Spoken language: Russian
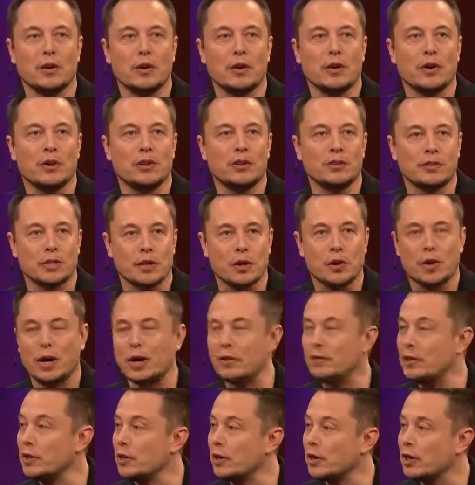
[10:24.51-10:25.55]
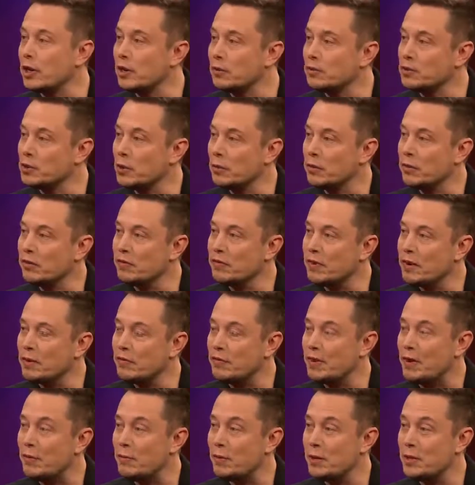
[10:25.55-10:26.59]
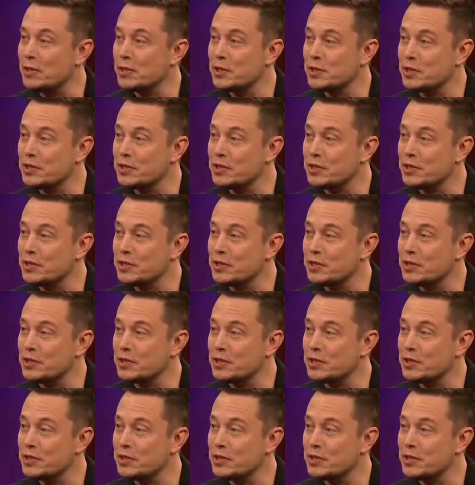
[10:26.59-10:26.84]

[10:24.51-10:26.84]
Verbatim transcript: очень хорошо поглощает вибрации.